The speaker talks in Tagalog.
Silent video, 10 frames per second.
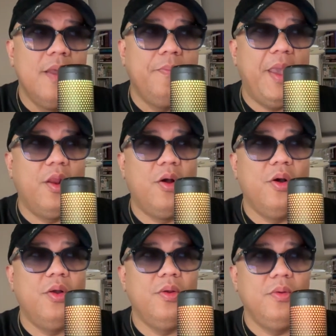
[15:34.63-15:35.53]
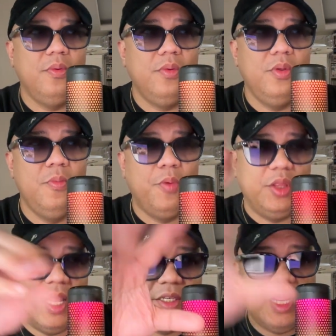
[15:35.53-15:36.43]
pero yung
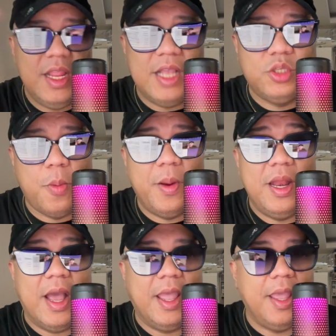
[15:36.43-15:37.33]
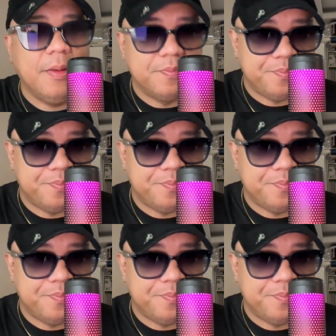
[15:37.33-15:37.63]
potential niya sobrang laki.